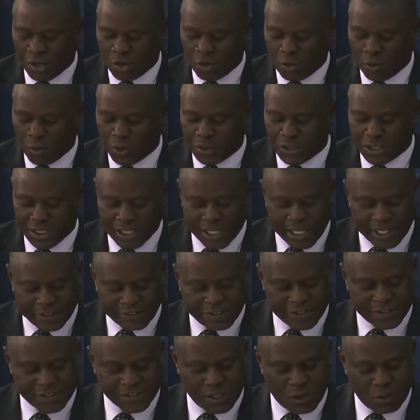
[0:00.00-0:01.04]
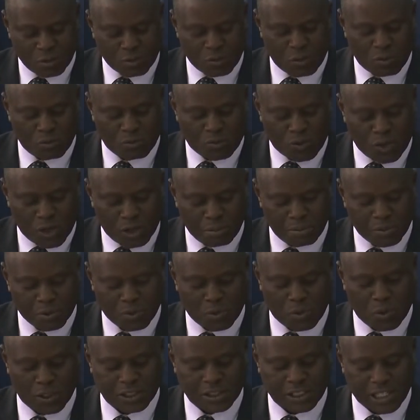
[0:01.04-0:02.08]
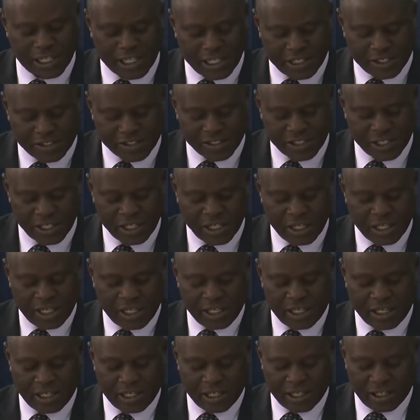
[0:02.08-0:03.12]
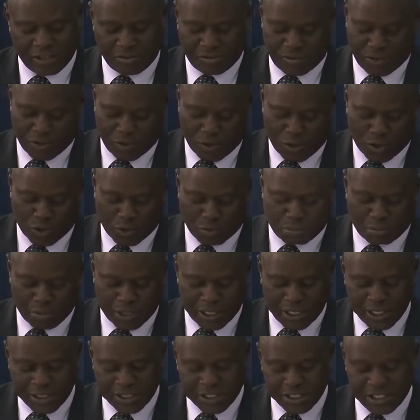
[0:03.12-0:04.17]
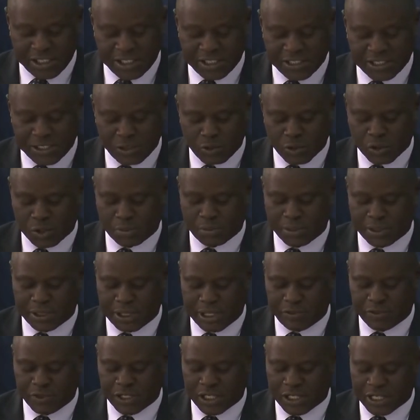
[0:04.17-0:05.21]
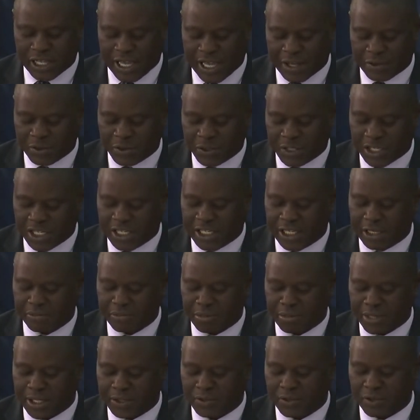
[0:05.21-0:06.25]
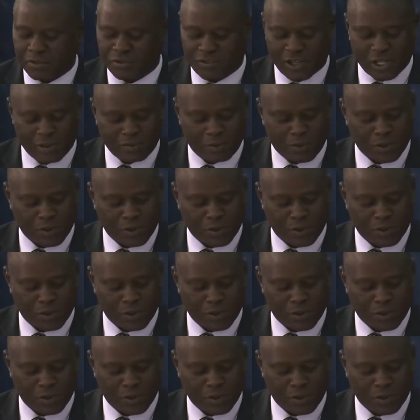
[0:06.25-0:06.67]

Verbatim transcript: ou indiretas estão conforme com as leis em vigor no país e se os respectivos encargos têm cabimento em verba